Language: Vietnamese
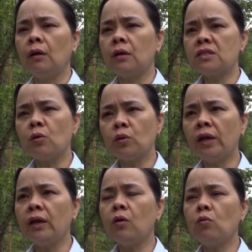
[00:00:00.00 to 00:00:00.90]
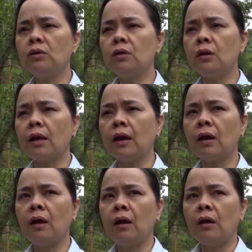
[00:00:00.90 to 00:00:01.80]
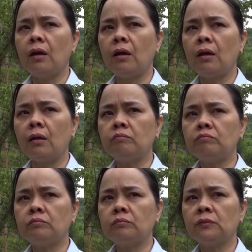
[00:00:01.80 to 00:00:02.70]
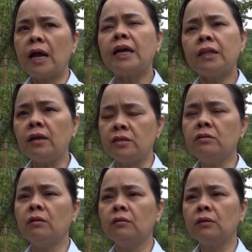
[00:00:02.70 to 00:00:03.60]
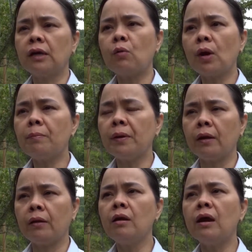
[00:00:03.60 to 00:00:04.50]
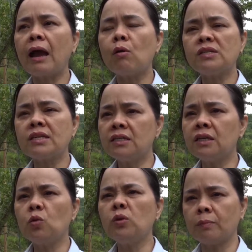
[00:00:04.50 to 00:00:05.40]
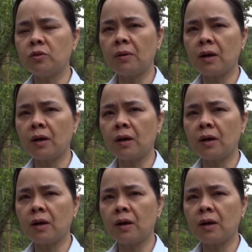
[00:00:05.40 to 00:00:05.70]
siêu thị cũng như là các cái thị trường cao cấp để nâng cao cái giá trị thu nhập cho bà